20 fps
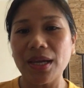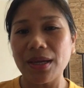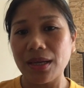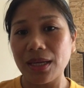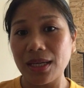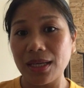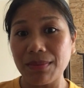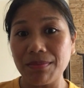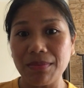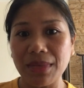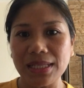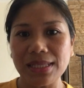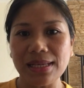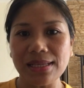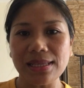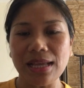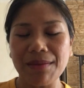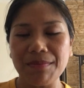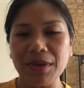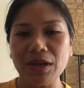may,
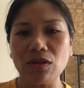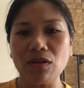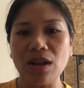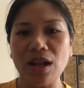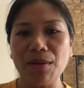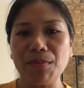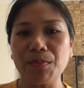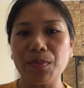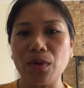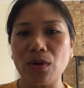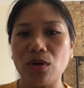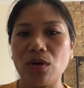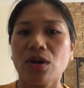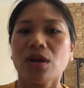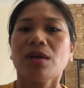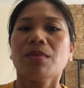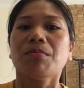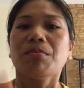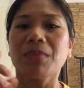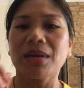masasabi ko lang
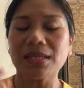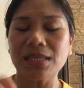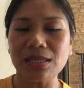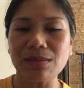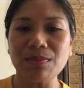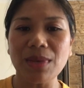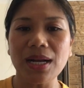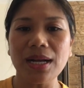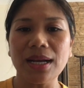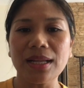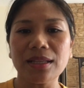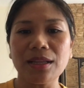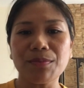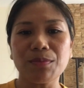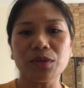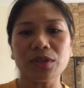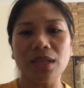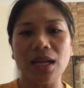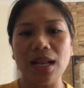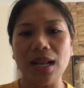po, mas maganda
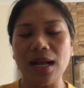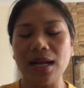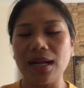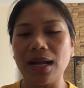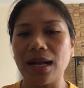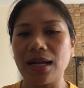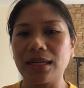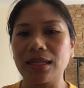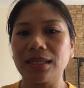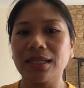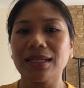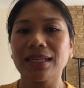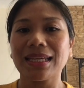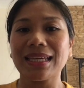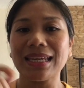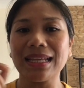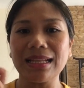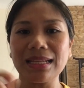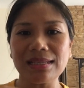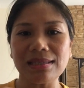po talagang
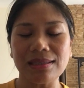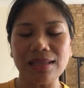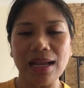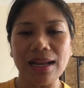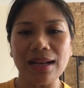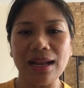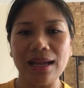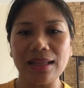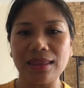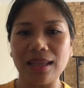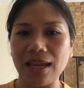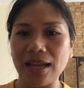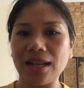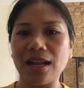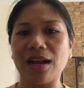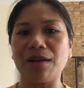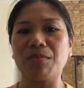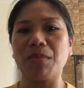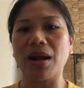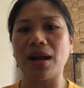ilista
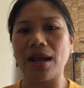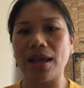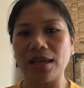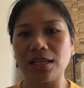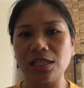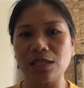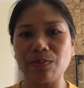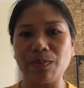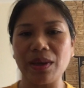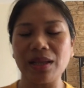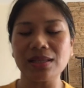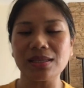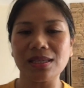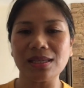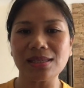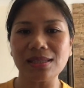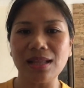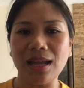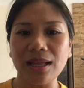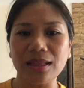natin ang mga
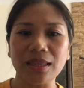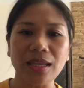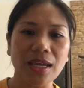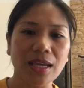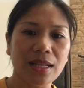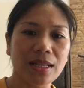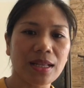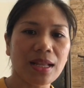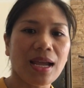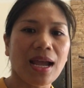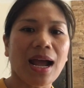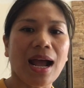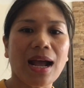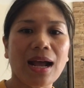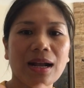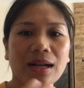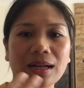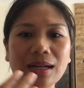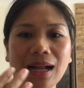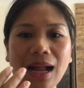expenses natin
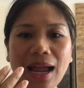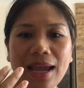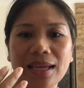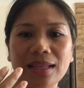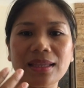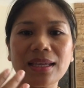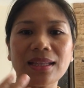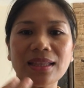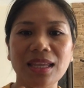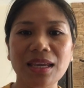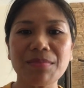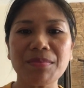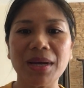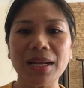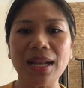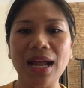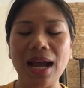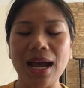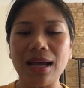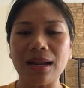kahit hindi
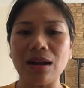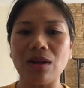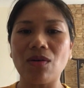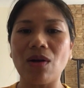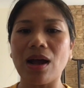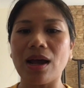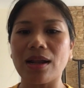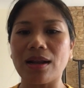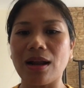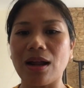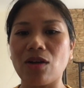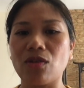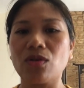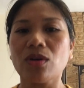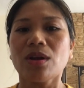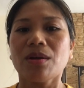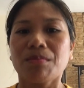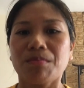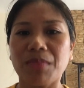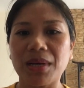man
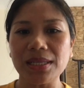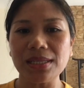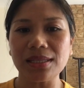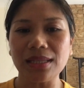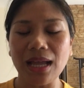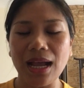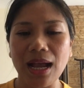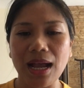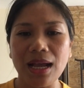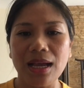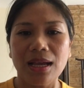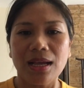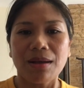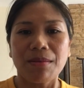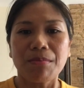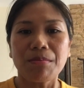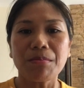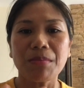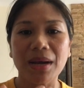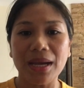araw-araw, basta
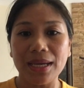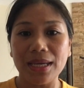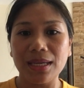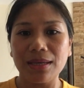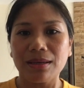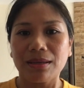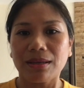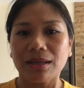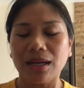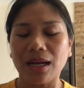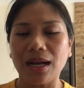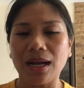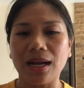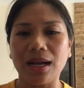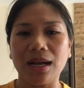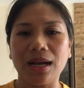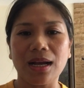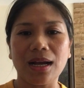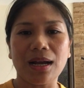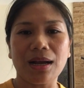may,
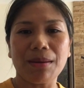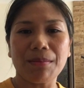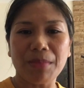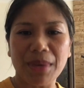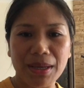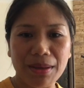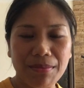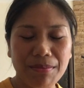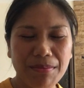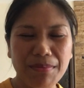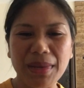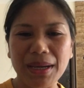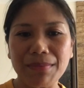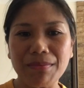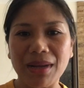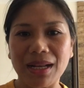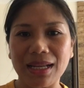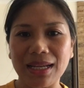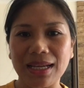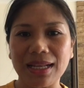uh, may, may
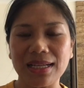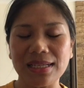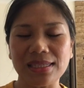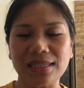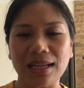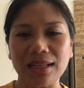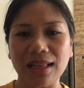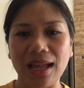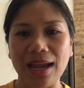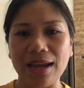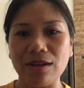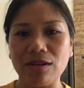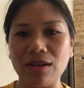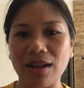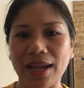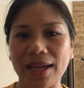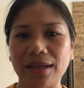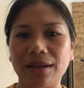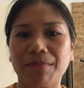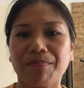malilista tayo
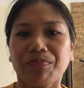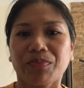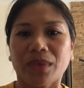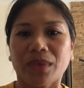like